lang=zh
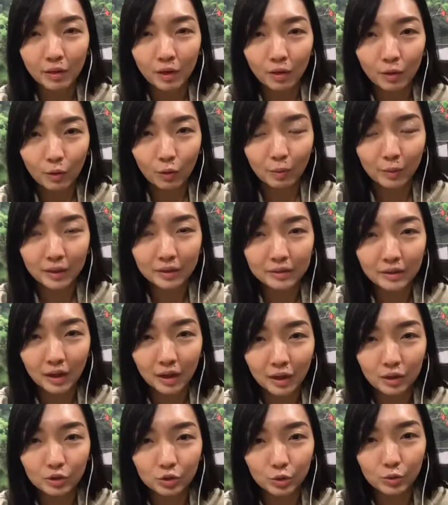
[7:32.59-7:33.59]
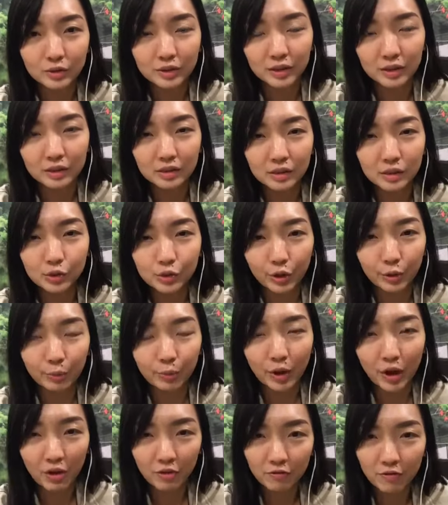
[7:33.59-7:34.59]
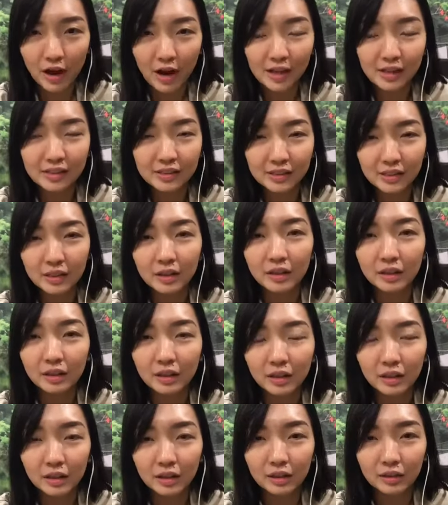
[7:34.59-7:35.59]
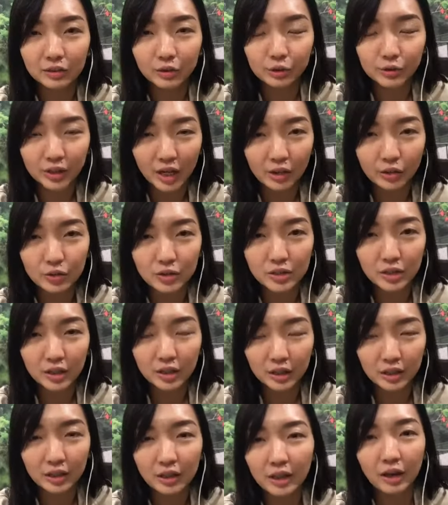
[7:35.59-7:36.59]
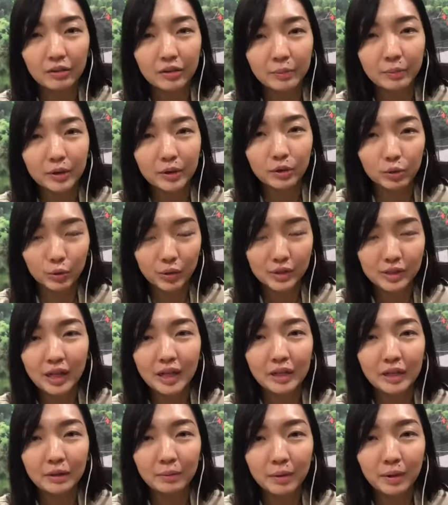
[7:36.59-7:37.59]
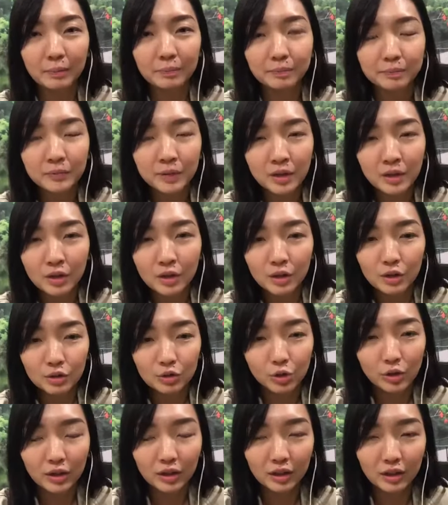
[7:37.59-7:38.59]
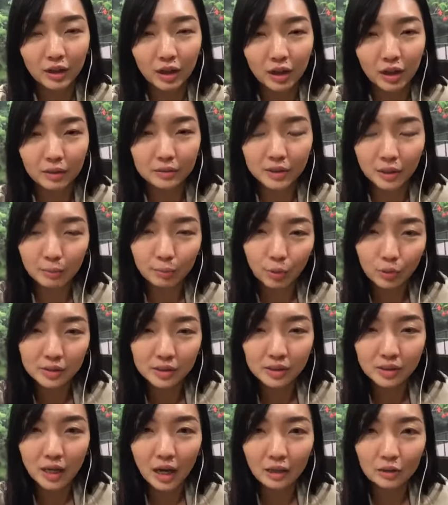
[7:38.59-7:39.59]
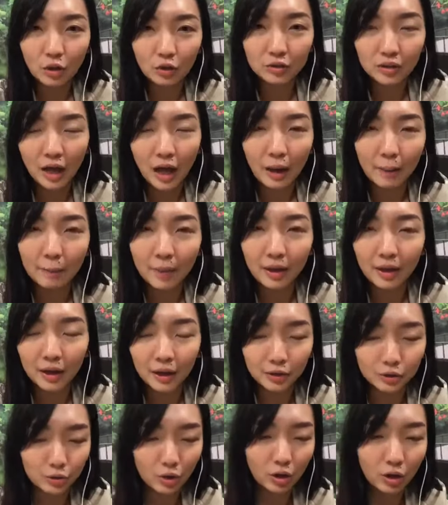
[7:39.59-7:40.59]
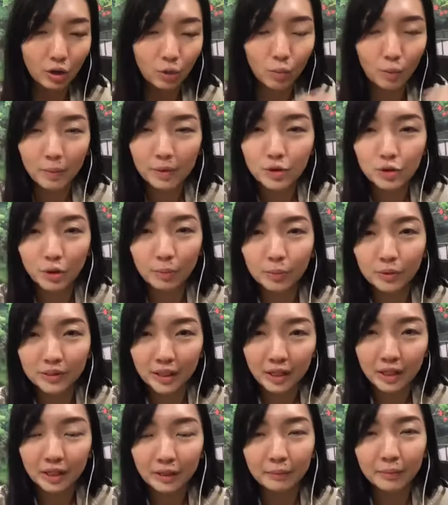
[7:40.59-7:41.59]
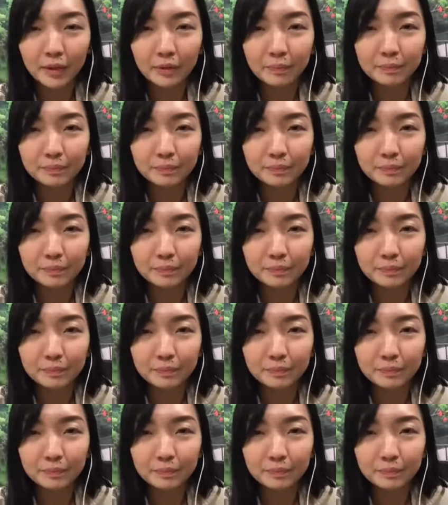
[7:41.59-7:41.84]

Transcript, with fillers: 我们呃中心是全部 advisor 呃有参与这个医疗里面都会在里面。所以呃陈博士啊，Doctor 阿曼啊，呃我们全部在里面。